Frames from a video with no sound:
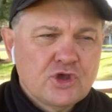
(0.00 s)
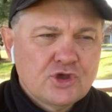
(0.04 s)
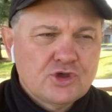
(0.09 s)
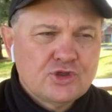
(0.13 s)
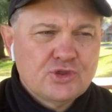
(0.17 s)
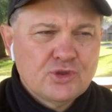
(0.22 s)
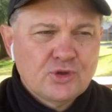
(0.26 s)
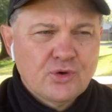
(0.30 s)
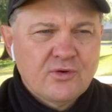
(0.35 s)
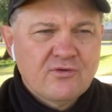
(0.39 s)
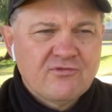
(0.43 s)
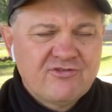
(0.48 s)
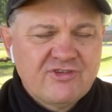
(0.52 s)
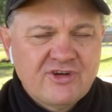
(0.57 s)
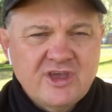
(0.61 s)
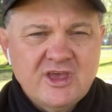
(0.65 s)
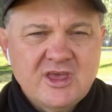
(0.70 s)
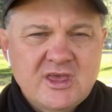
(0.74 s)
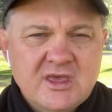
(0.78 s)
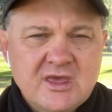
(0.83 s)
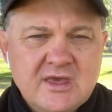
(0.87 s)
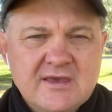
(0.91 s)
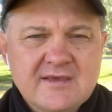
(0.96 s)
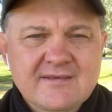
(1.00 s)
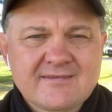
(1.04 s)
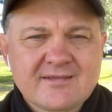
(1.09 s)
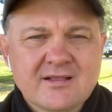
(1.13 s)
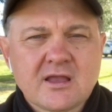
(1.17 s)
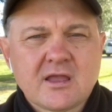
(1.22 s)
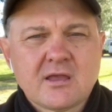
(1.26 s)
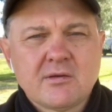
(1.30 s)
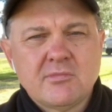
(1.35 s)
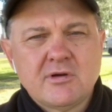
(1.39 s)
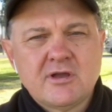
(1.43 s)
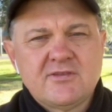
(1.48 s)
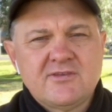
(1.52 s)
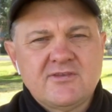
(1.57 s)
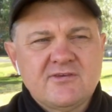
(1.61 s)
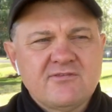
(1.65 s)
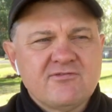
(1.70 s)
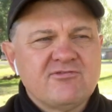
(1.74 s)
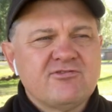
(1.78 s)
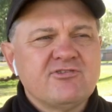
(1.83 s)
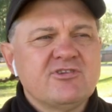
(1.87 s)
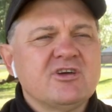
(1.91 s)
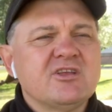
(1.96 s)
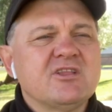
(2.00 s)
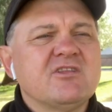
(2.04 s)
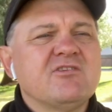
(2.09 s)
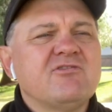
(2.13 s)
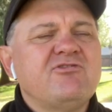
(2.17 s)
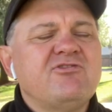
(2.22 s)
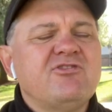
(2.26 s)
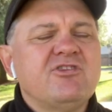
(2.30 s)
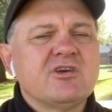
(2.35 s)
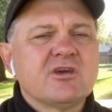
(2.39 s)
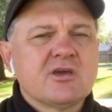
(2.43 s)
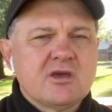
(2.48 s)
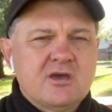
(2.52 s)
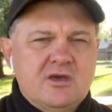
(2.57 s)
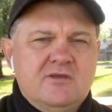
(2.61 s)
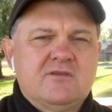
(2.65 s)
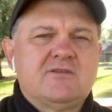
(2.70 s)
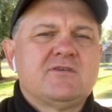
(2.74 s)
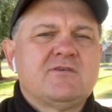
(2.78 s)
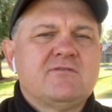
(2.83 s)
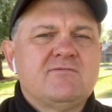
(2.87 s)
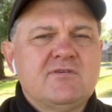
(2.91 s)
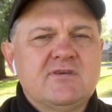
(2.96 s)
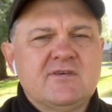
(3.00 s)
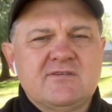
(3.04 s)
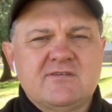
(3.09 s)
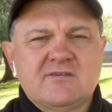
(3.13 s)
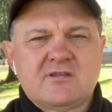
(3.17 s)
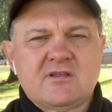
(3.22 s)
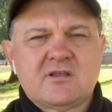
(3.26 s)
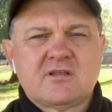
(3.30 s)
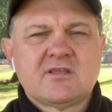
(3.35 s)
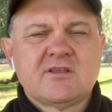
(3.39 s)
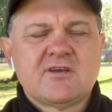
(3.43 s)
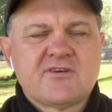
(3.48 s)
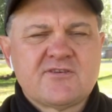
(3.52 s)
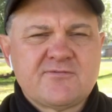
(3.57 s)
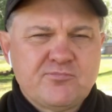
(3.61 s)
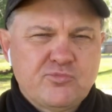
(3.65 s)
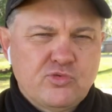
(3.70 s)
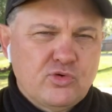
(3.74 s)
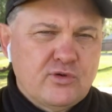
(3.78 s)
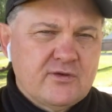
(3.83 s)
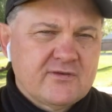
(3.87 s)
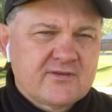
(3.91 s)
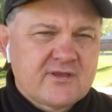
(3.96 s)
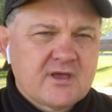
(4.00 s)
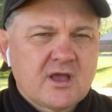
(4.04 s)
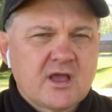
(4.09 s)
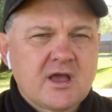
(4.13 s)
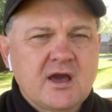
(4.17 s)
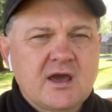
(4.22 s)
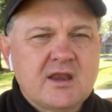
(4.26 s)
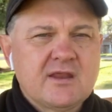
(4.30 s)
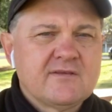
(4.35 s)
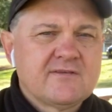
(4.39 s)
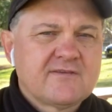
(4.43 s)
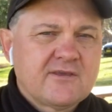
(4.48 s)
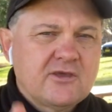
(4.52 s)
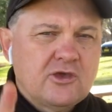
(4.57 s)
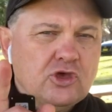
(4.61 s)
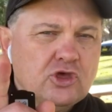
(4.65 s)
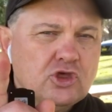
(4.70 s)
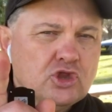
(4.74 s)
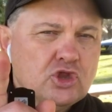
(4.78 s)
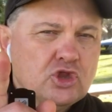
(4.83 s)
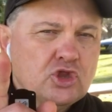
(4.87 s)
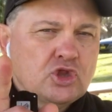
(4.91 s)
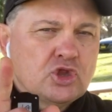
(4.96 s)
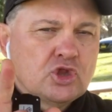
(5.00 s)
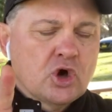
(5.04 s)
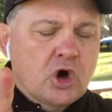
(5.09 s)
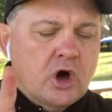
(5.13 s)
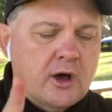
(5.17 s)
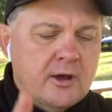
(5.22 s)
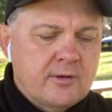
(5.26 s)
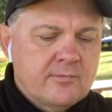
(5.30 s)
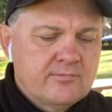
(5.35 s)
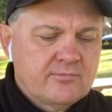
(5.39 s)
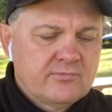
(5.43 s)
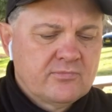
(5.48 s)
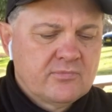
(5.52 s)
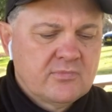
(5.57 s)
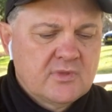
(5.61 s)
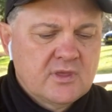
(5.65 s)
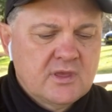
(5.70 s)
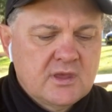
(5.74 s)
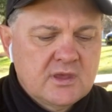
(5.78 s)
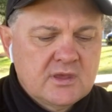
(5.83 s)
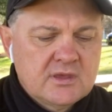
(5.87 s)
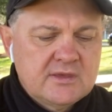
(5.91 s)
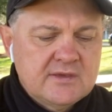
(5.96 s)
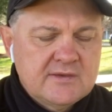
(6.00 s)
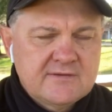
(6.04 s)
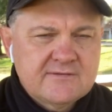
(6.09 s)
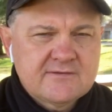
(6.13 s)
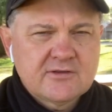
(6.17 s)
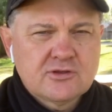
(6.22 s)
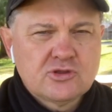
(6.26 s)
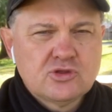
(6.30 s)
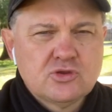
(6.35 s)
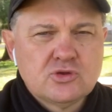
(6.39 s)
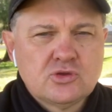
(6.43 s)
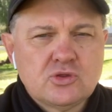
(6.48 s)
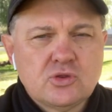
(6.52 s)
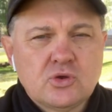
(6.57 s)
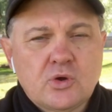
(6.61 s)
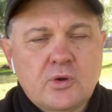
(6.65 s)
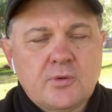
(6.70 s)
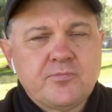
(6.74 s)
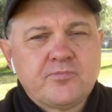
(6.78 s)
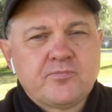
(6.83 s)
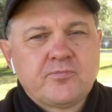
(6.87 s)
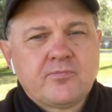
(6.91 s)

Но вы и есть локомотив, вы двигаете весь этот наш поезд Гагаринский, но есть одно но